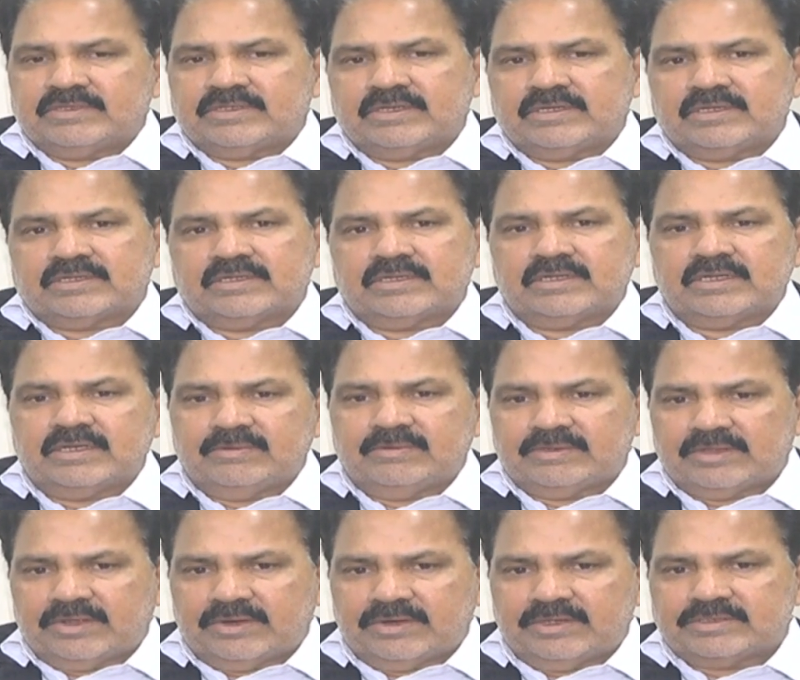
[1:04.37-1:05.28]
వ్యతిరేకంగా
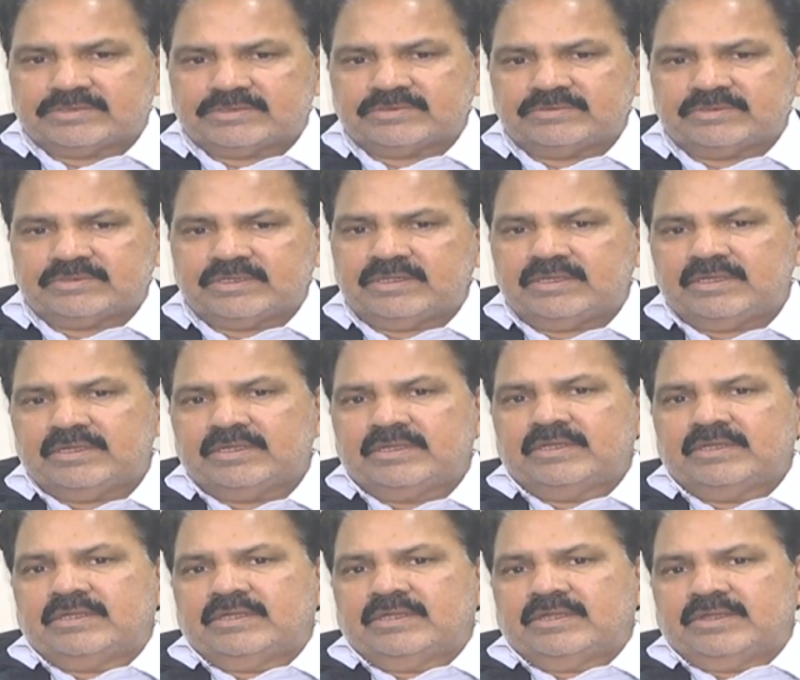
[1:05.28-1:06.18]
ఏమైనా రిట్స్ ఉంటే
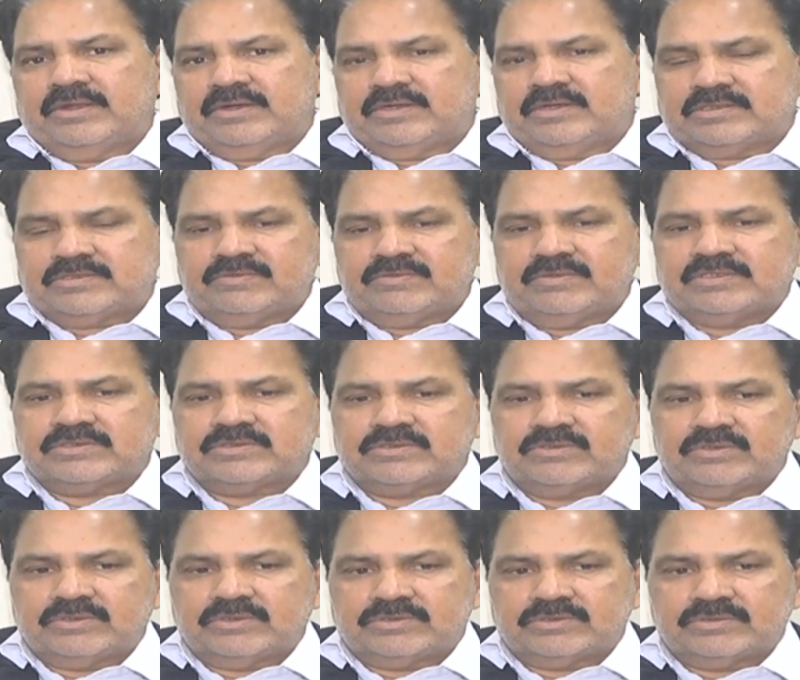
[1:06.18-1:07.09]
రిట్స్
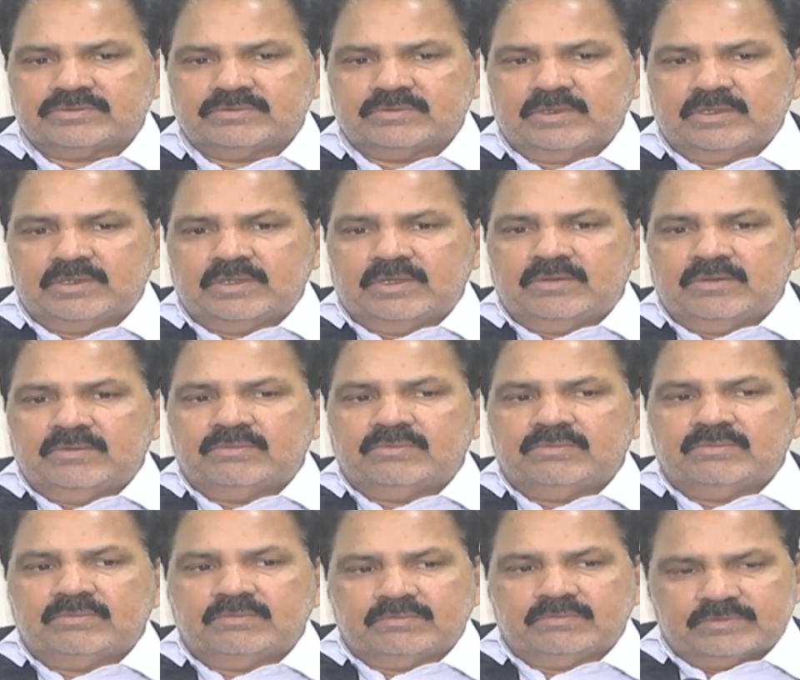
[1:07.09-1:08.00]
వేసుకోవచ్చు
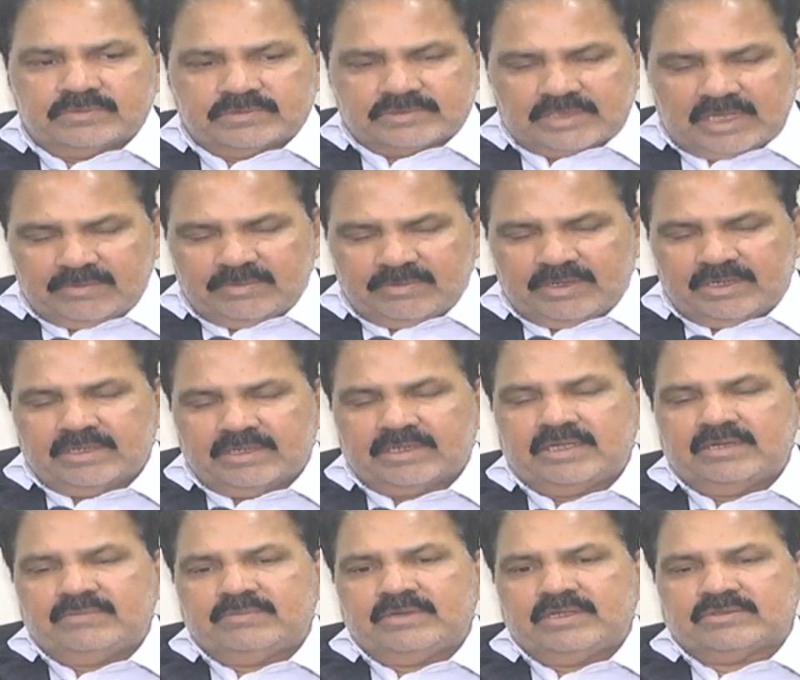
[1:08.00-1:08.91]

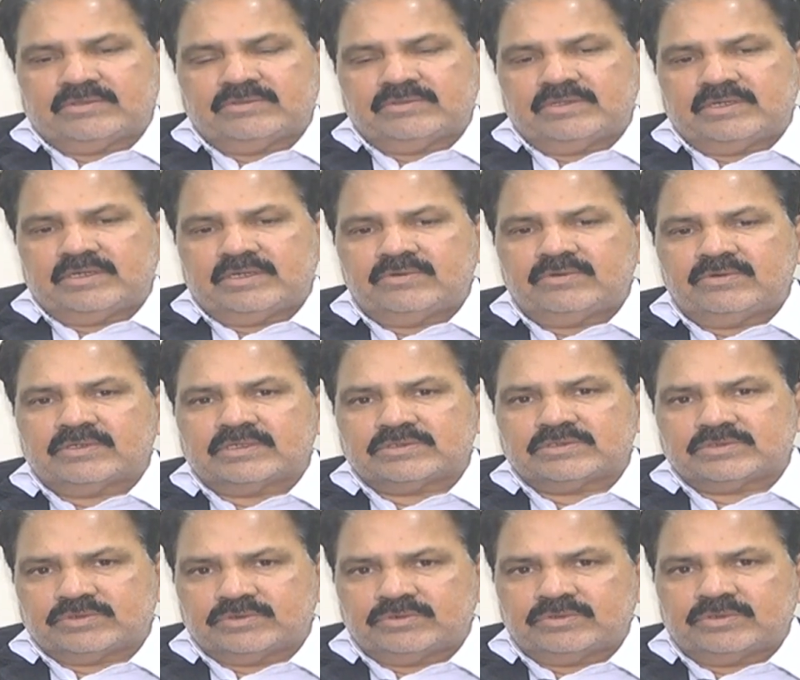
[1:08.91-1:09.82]
సామాన్యంగా ఏమవుతుందంటే ఒక
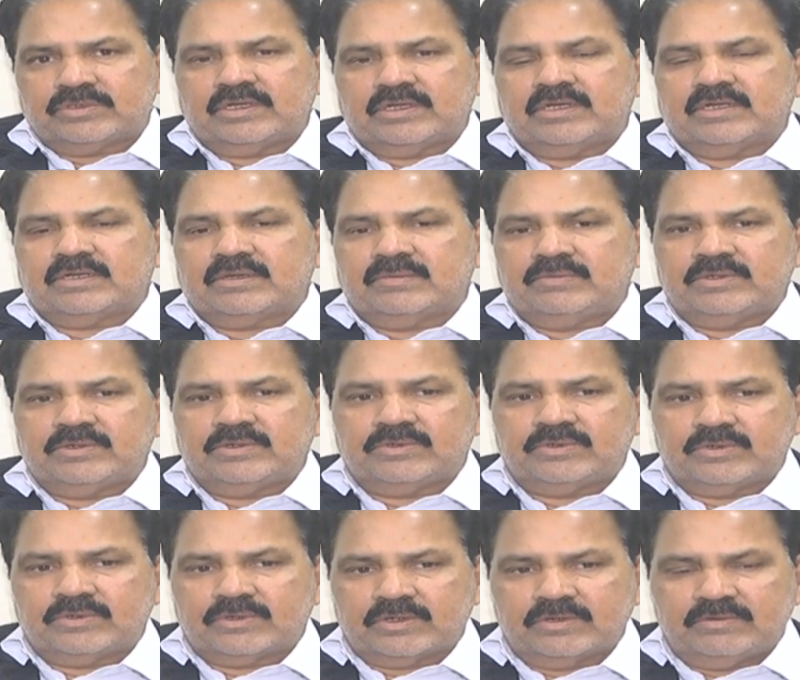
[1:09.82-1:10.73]
సూట్ కనుక మీరు
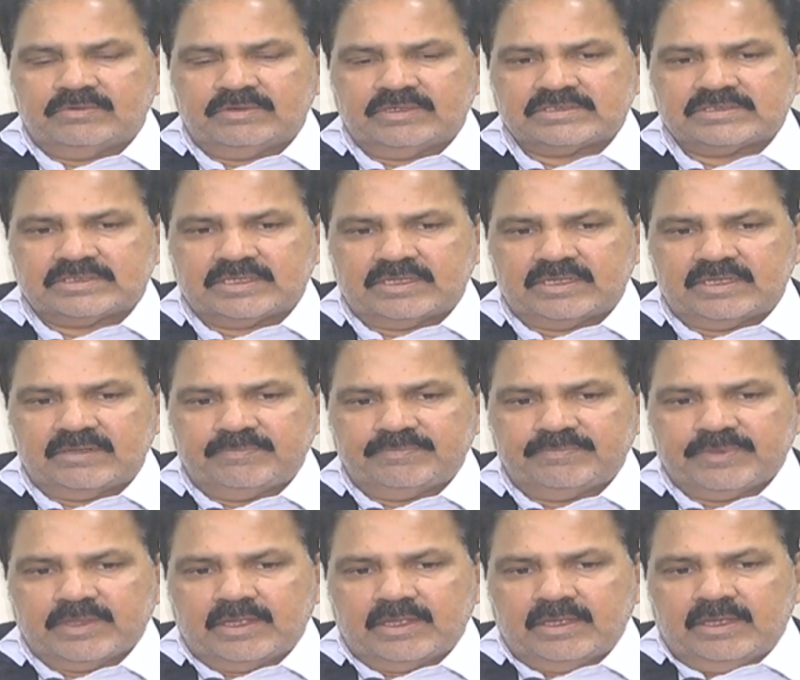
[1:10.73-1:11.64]
కోర్టులో వేస్తే
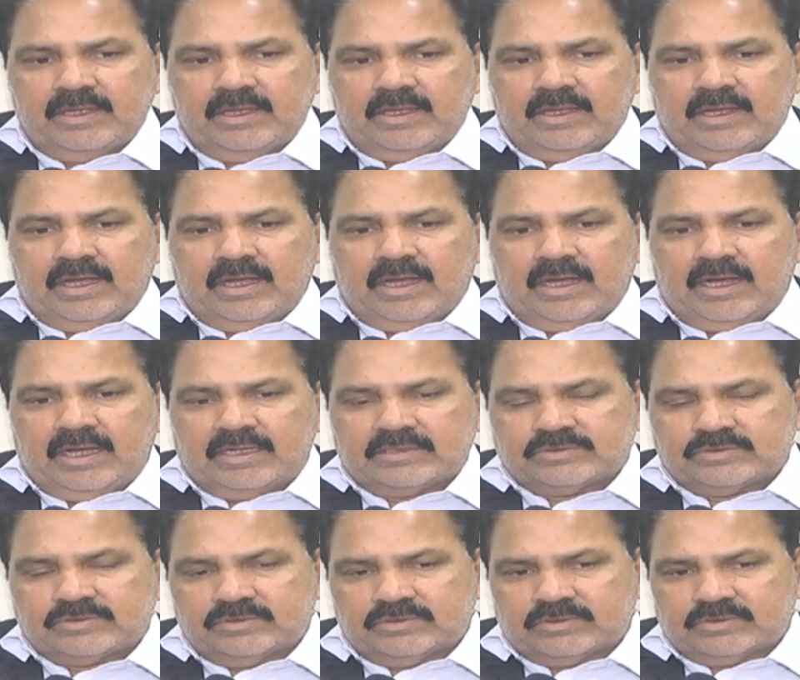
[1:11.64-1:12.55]
ఆ
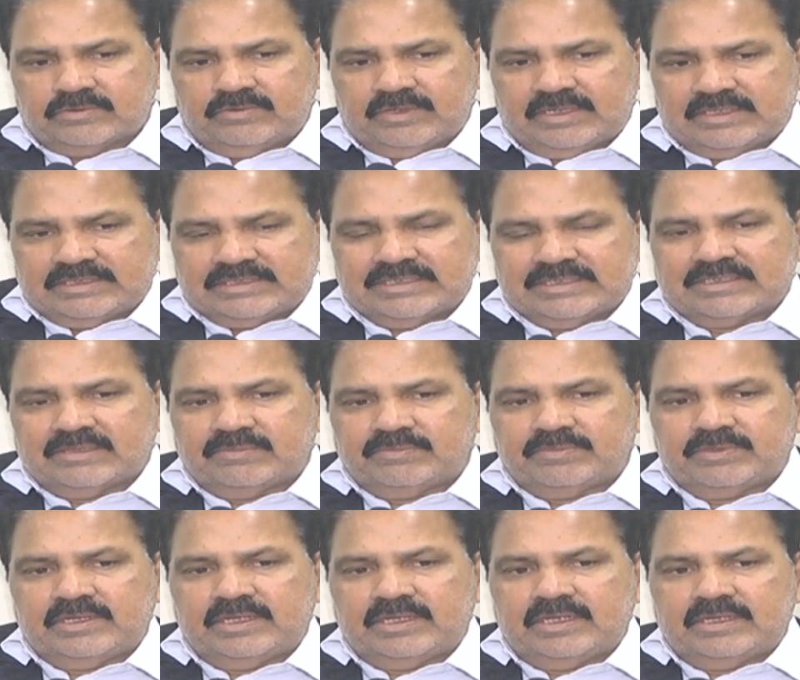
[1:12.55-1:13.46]
సూట్
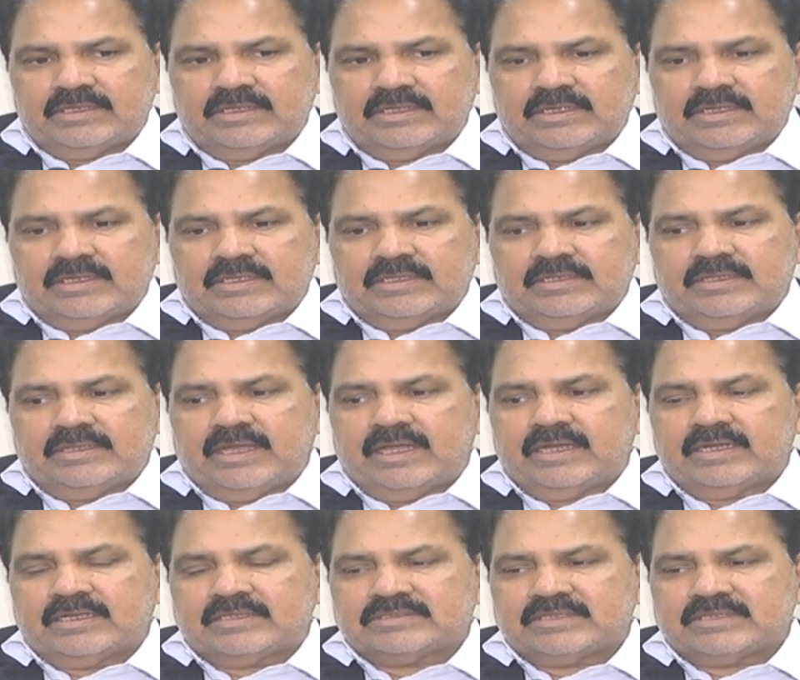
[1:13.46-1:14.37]
వేసేటప్పుడే
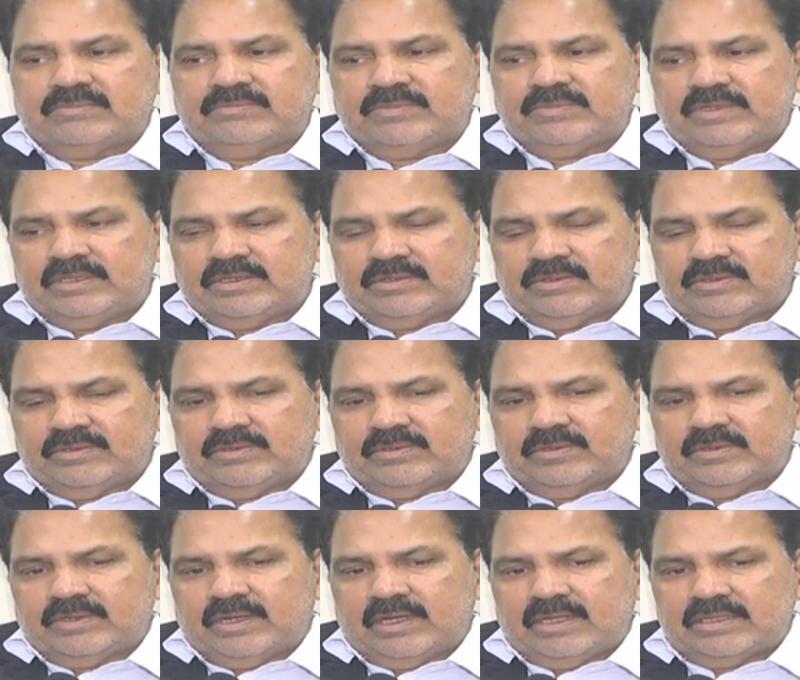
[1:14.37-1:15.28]
దానికి మీరు
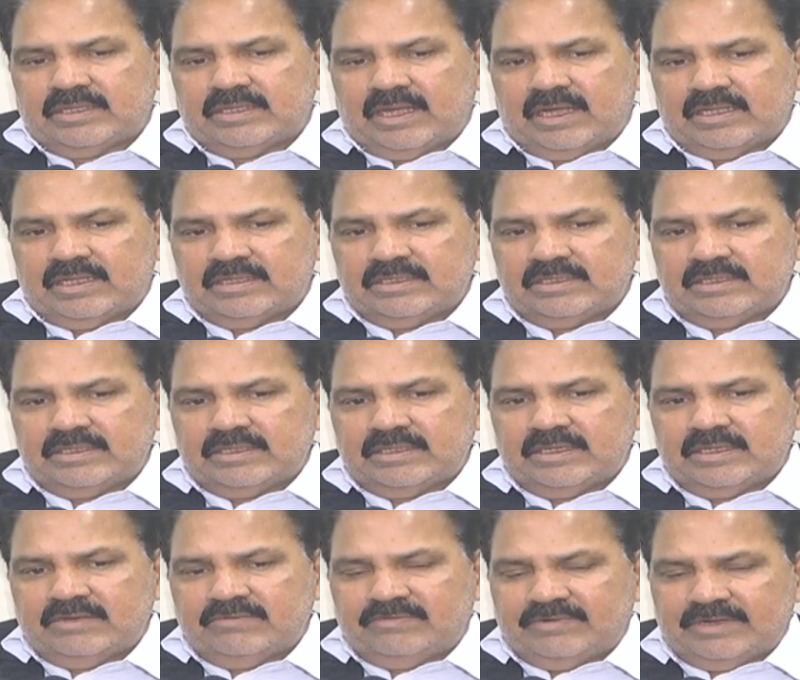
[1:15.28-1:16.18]
అది అది
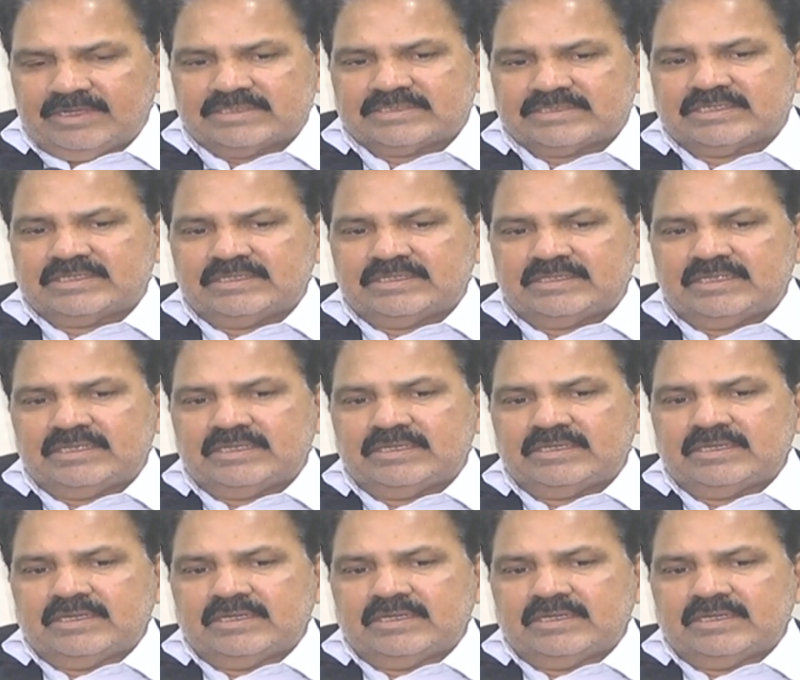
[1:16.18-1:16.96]
ఎవిడెన్స్ కింది